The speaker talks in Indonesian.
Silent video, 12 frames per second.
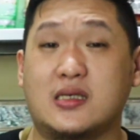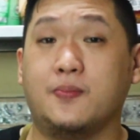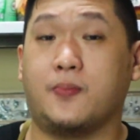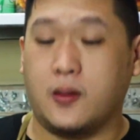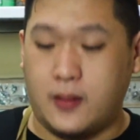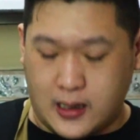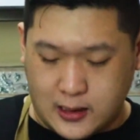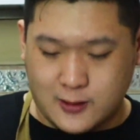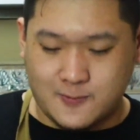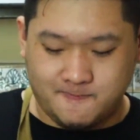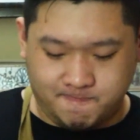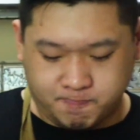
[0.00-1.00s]
simple banget,
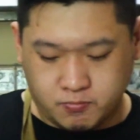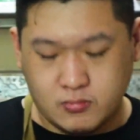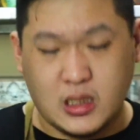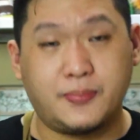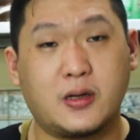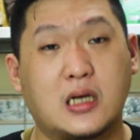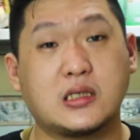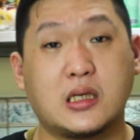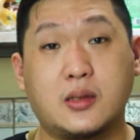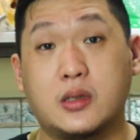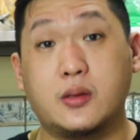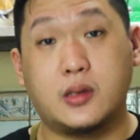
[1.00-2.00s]
tapi
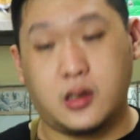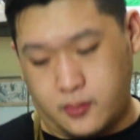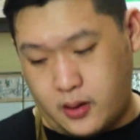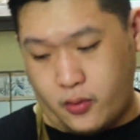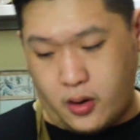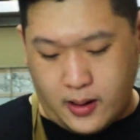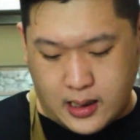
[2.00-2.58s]
rasanya bener-bener mewah